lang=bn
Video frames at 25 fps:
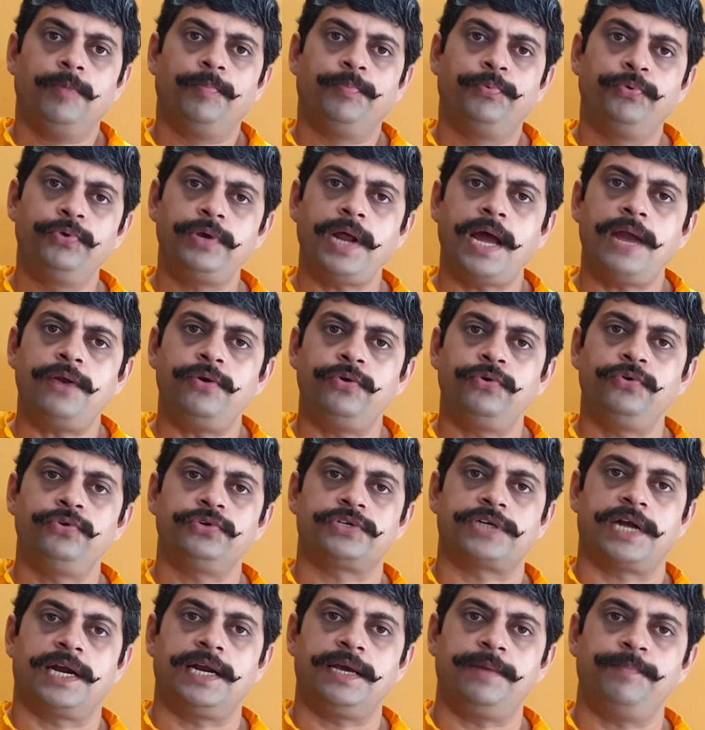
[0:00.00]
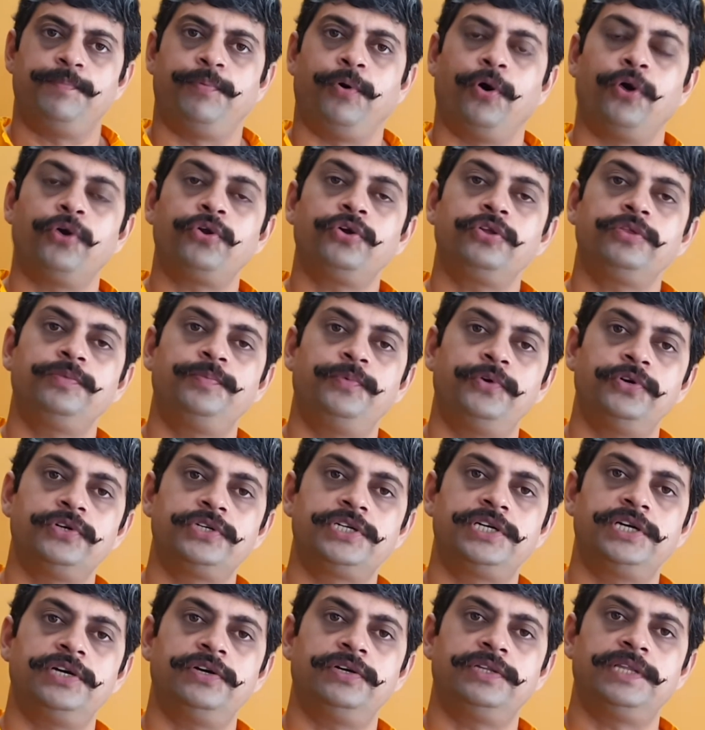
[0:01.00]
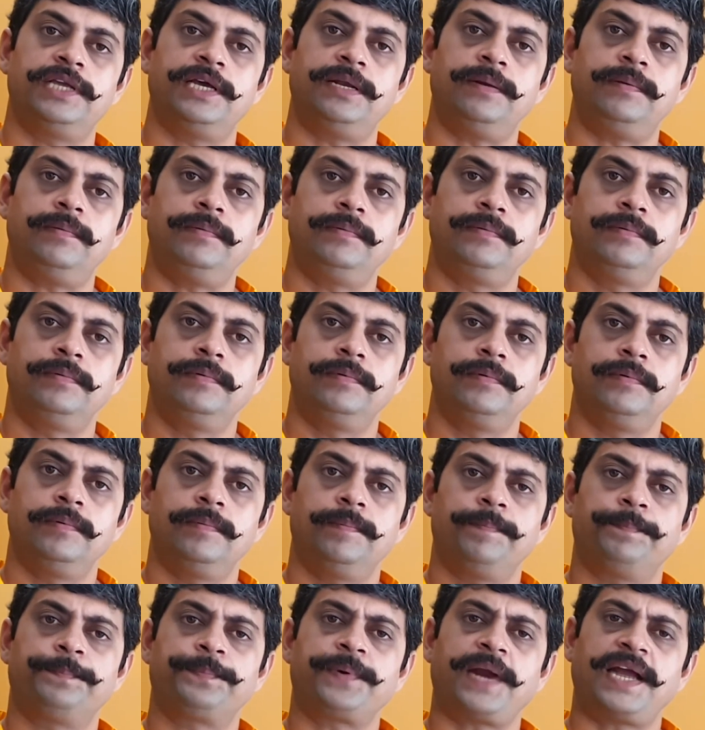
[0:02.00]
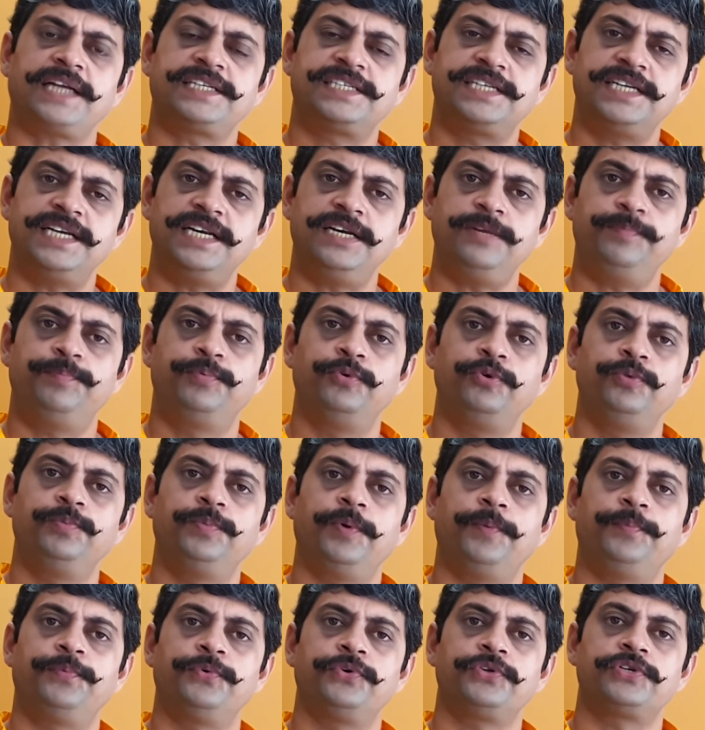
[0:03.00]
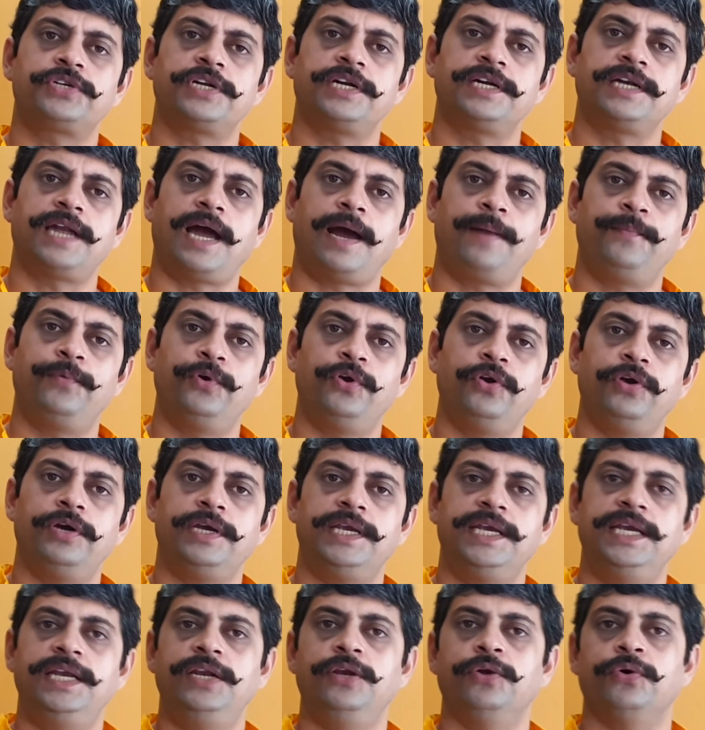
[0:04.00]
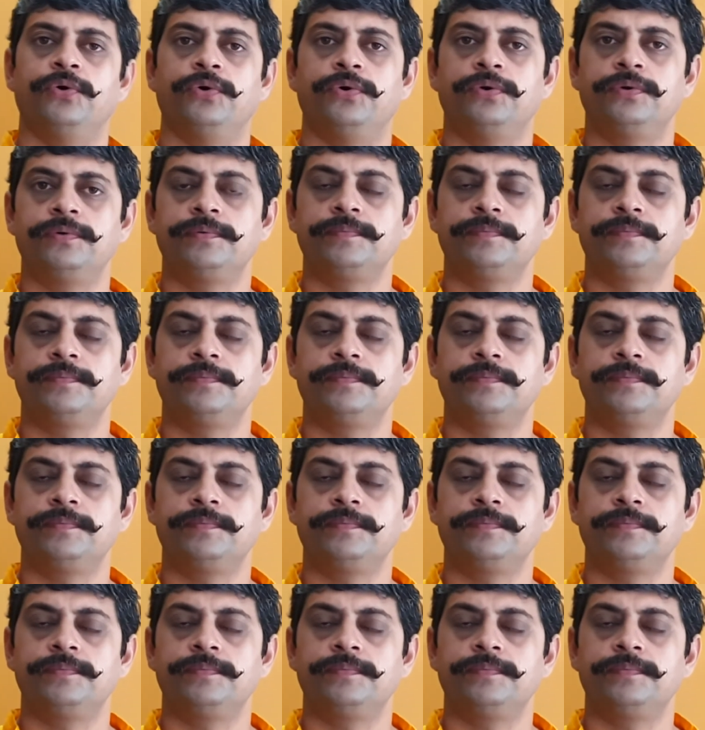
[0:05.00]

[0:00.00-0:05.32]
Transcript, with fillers: পুরাণ অনুসারে ভরতবংশীয়দের প্রাচীন পূর্বপুরুষের নাম হলো ইলো